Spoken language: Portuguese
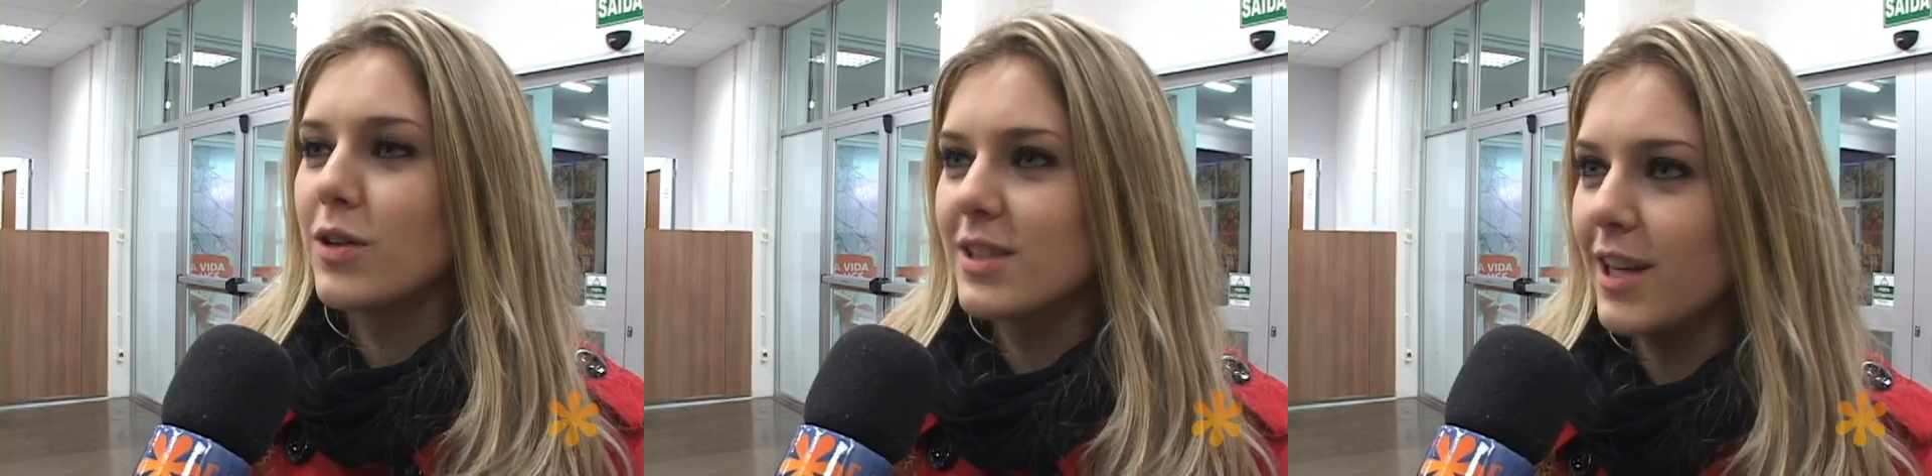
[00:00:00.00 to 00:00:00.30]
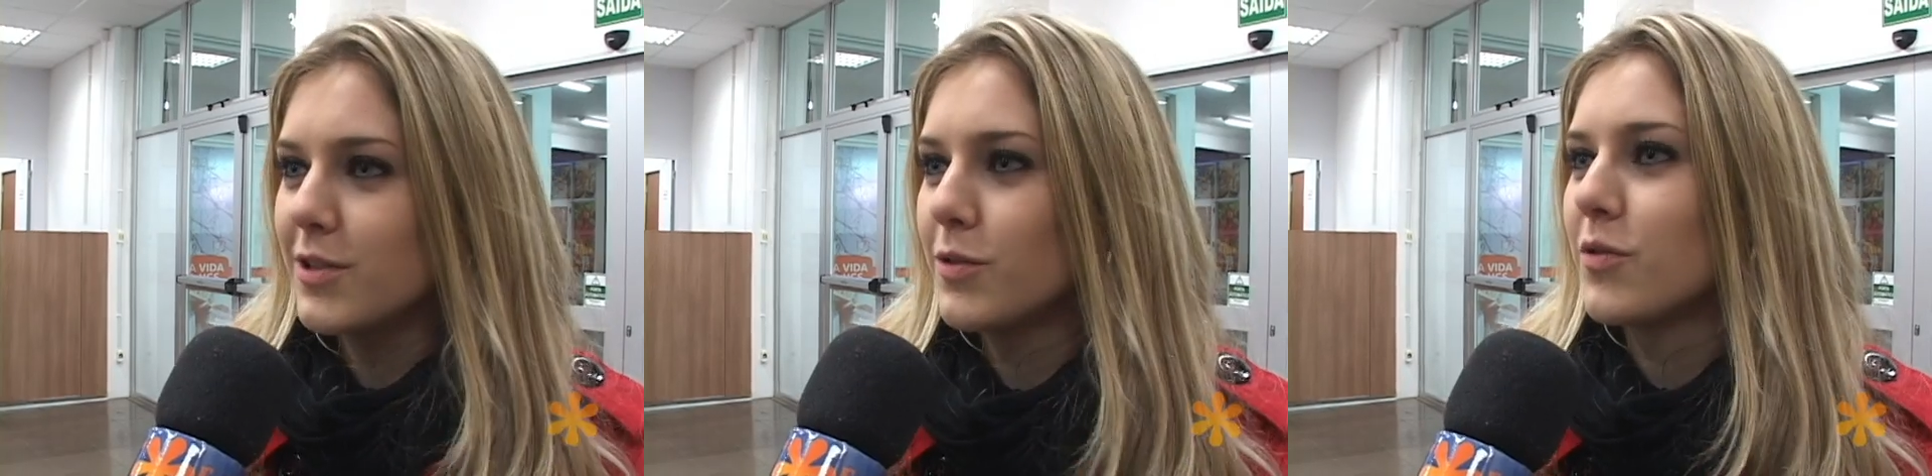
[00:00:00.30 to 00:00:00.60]

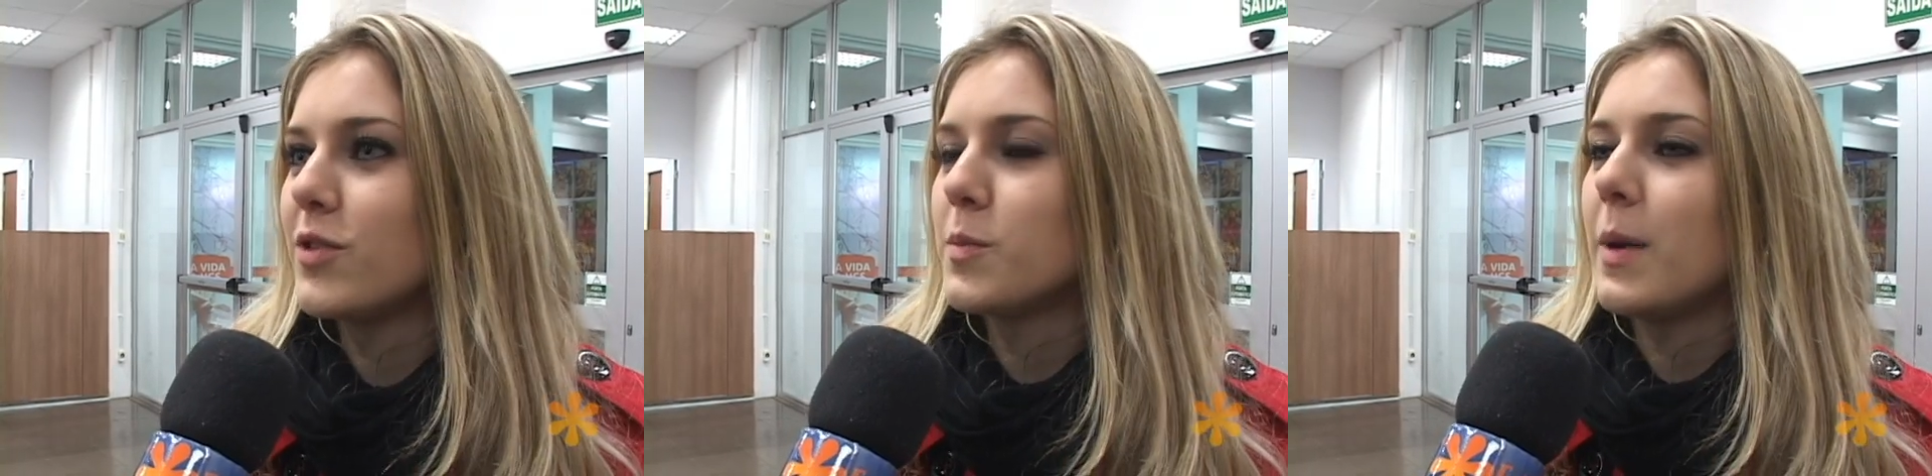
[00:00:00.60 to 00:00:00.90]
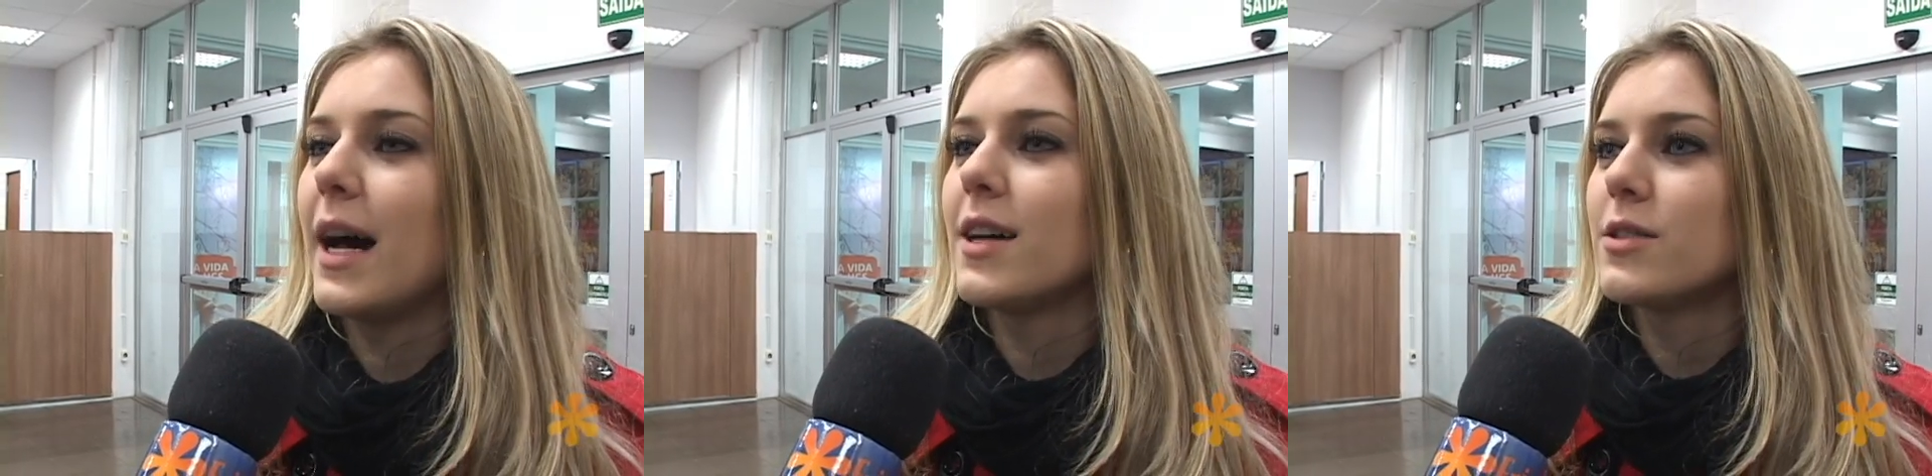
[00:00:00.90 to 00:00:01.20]
Gostei do novo
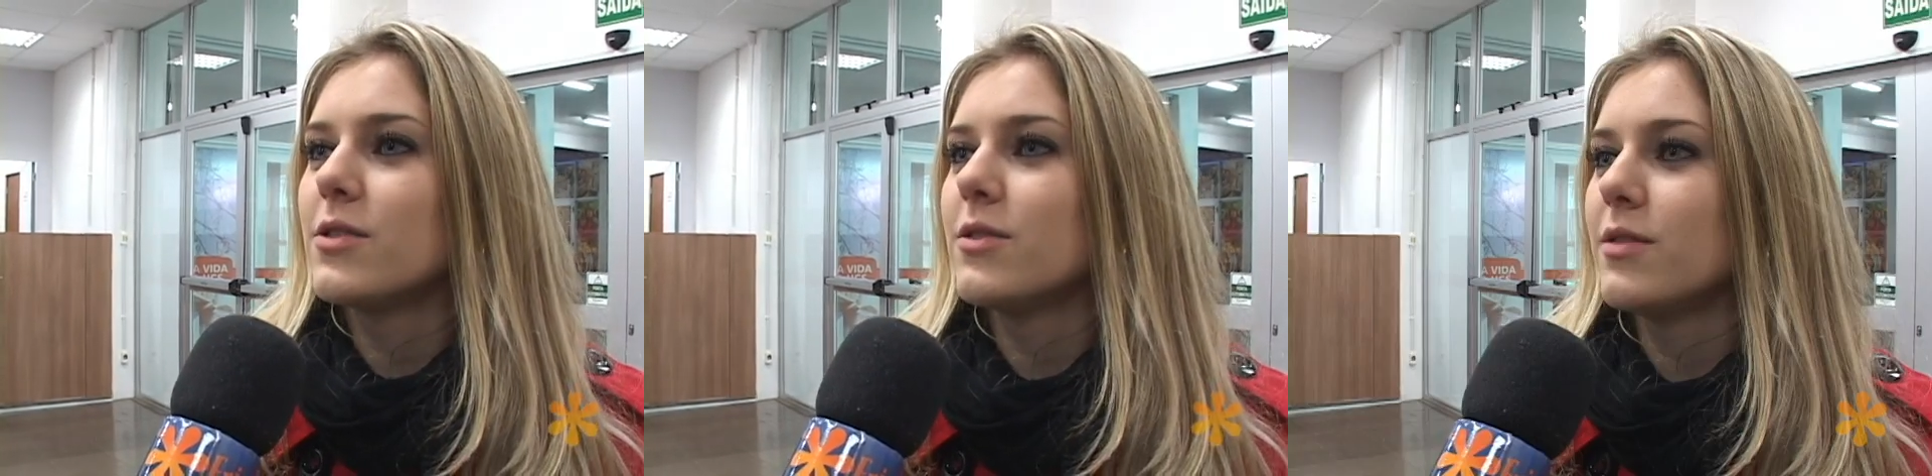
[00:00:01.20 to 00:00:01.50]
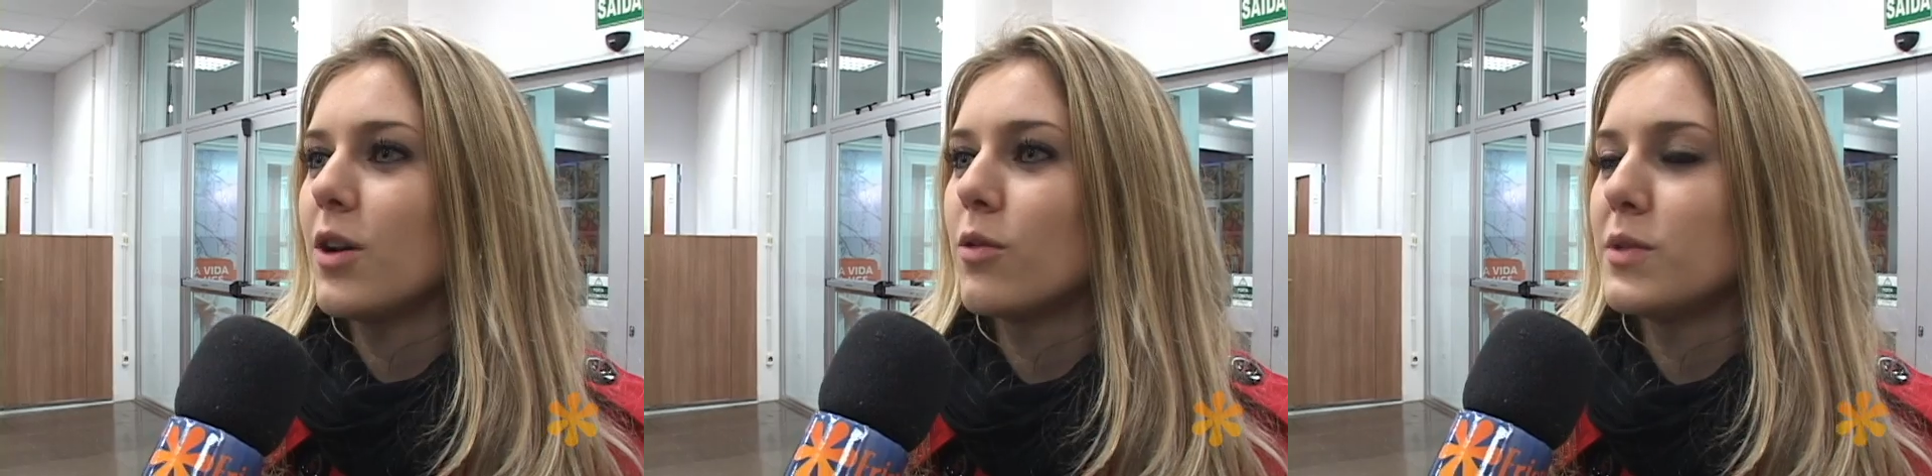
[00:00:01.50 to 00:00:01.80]
espaço,
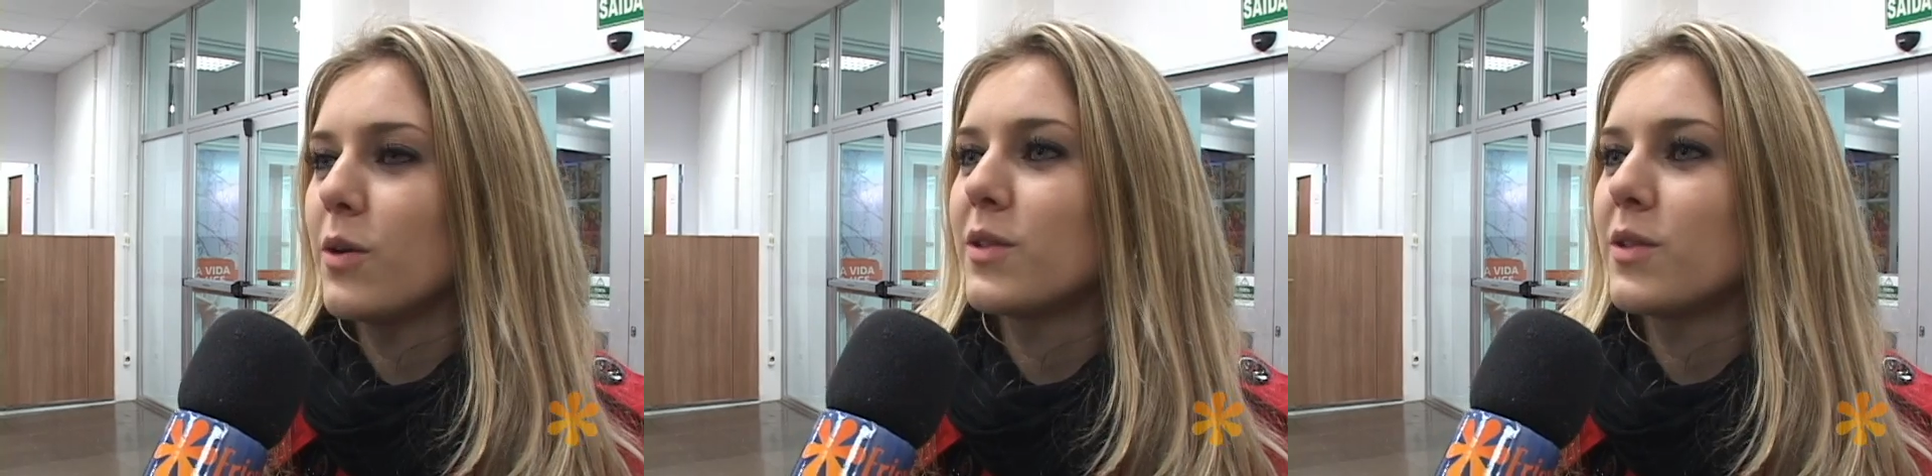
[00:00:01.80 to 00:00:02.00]
encontrei o que